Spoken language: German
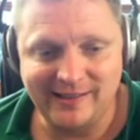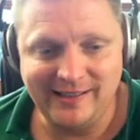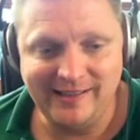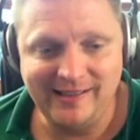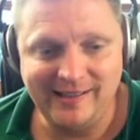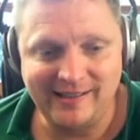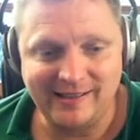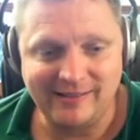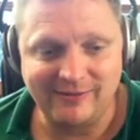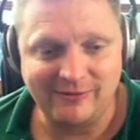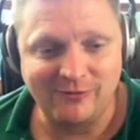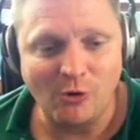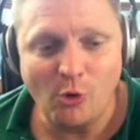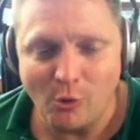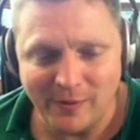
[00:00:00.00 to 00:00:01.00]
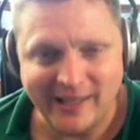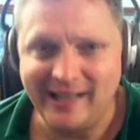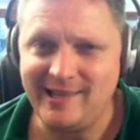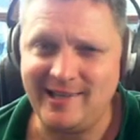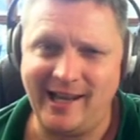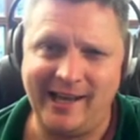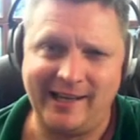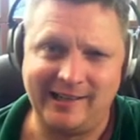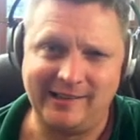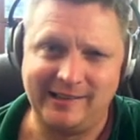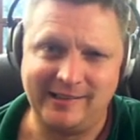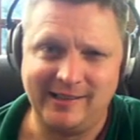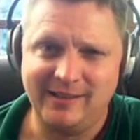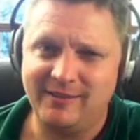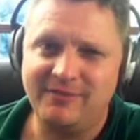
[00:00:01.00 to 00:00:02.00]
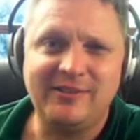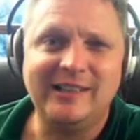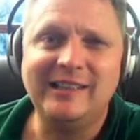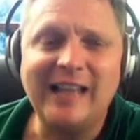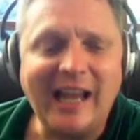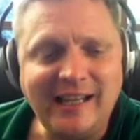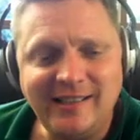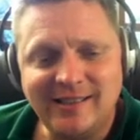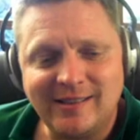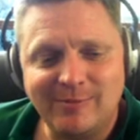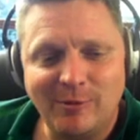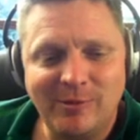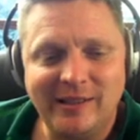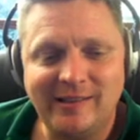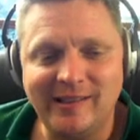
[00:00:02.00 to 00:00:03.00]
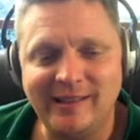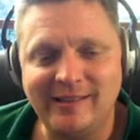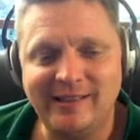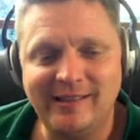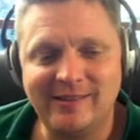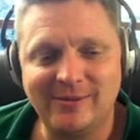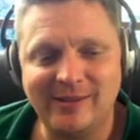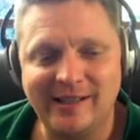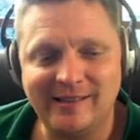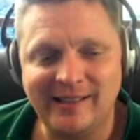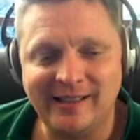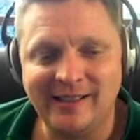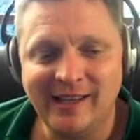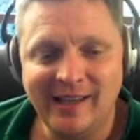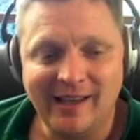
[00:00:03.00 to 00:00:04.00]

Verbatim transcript: Ich, worum geht's eigentlich? Vielleicht ist Mobilität nicht so dein Ding.